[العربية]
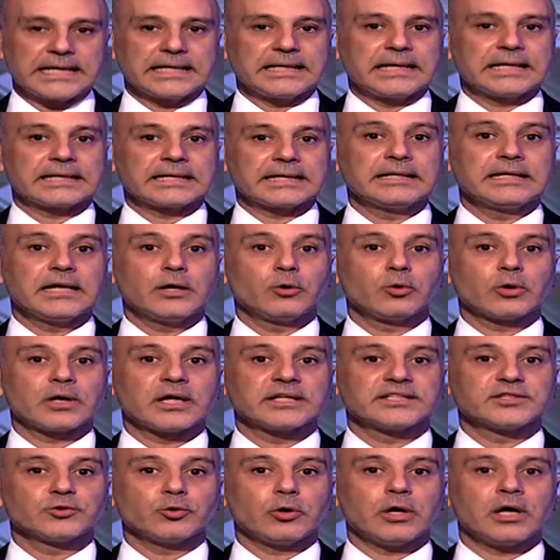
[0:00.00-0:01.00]
لكنه
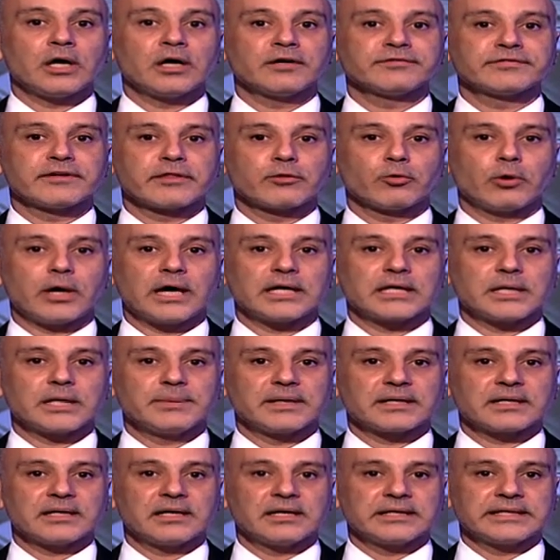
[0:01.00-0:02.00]
قد يحافظ على
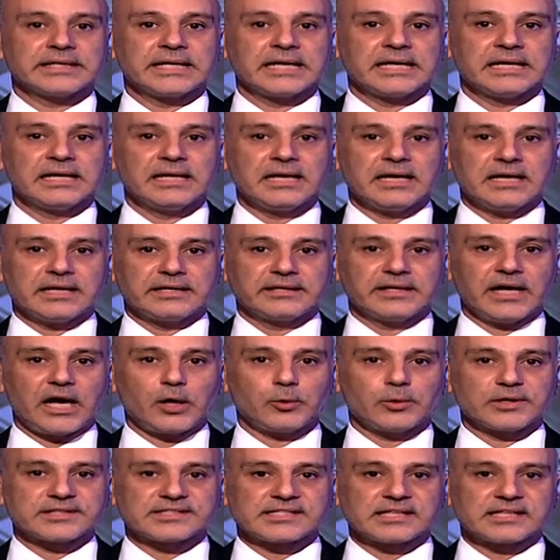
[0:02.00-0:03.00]
بقائها
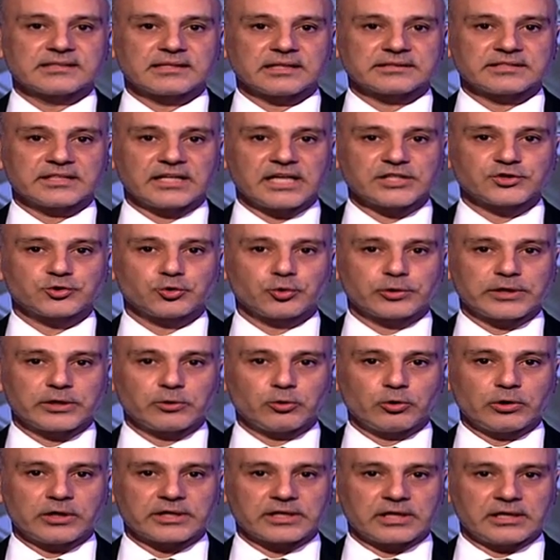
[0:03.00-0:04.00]
نحو ستة
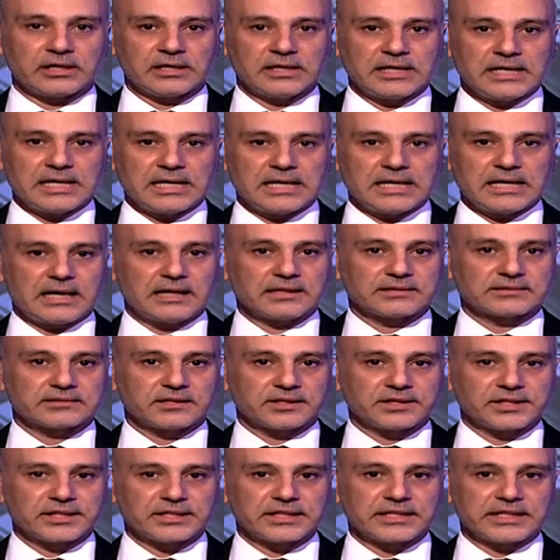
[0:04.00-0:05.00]
أشهر أخرى عن
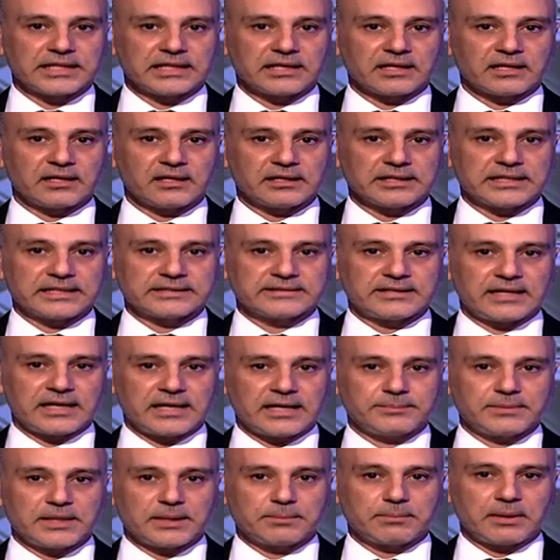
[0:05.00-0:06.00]
طريق إلغاء
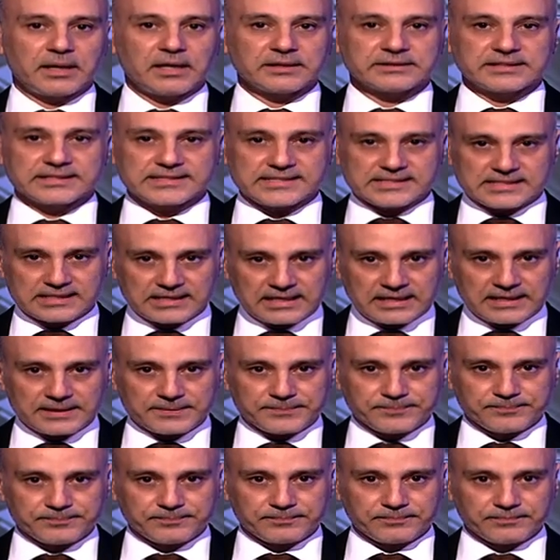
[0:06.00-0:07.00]
دعم بعض السلع
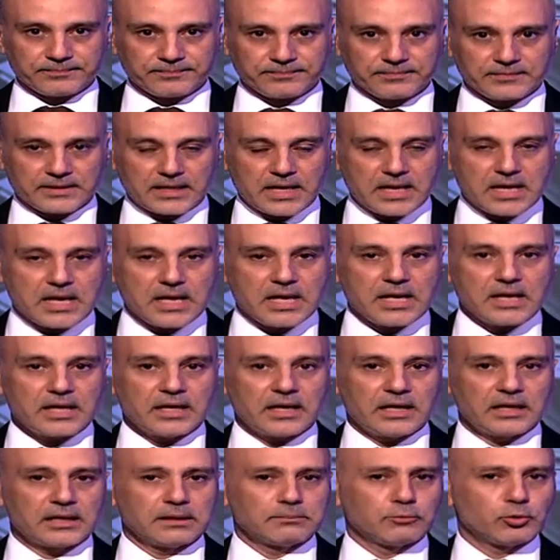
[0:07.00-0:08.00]

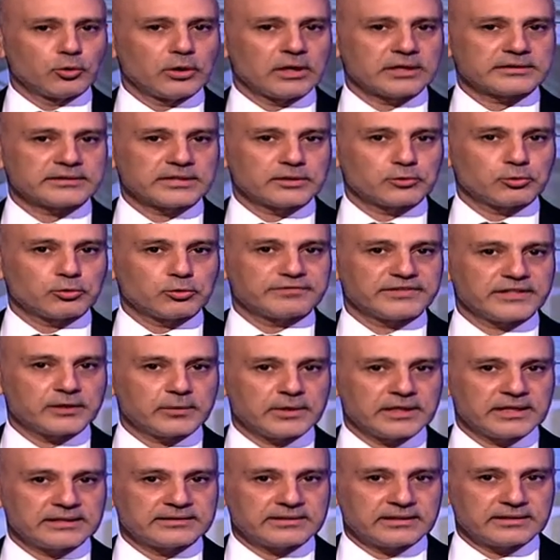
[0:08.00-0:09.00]
المواطن في
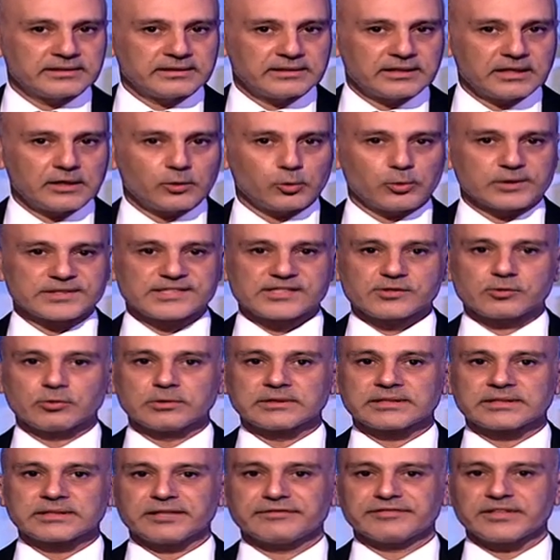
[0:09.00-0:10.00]
واد
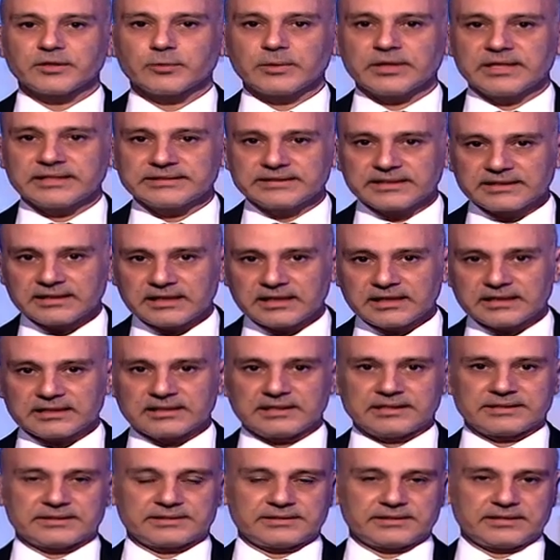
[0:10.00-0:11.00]
والسلطة في واد
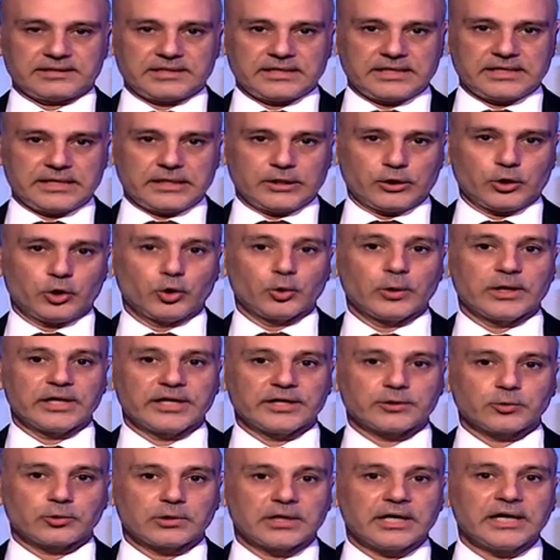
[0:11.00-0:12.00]
آخر هو
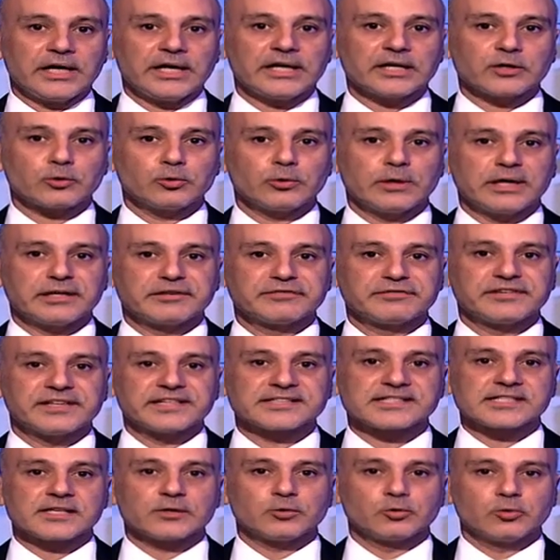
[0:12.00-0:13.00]
يلاحق
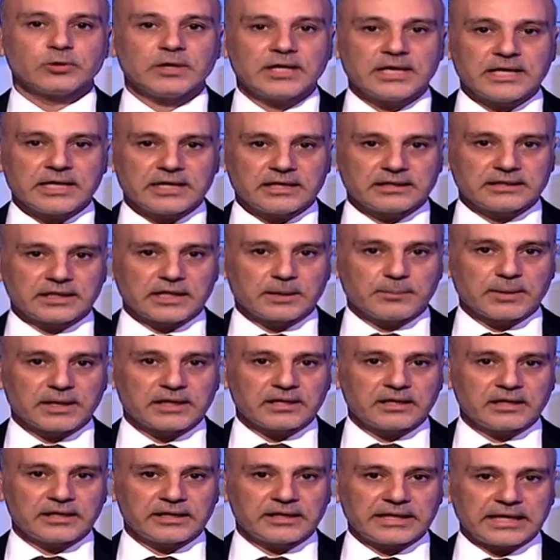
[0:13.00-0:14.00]
أنفاسه
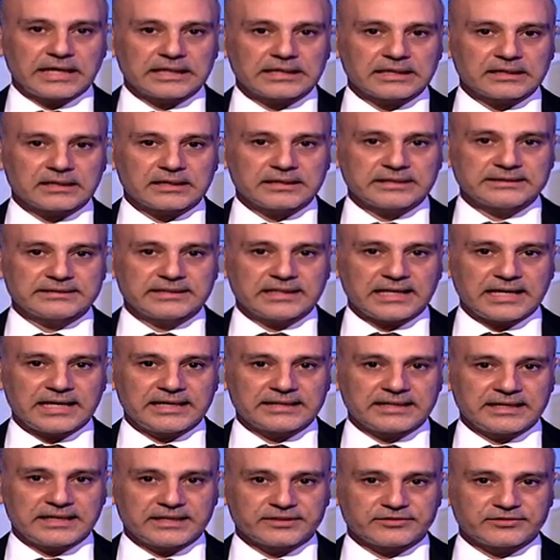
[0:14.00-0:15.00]
للبقاء على قيد
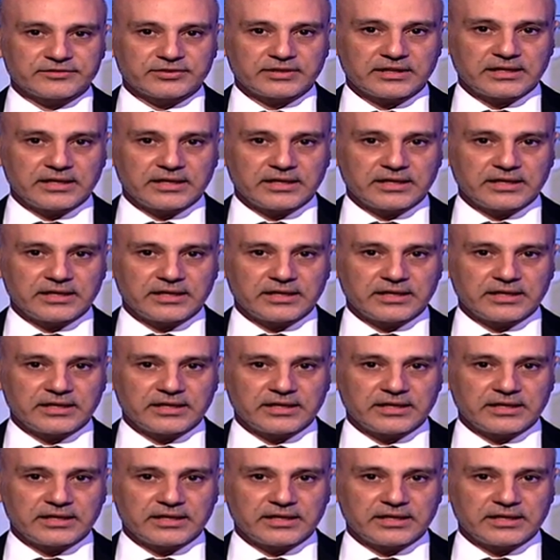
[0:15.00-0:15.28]
الحياة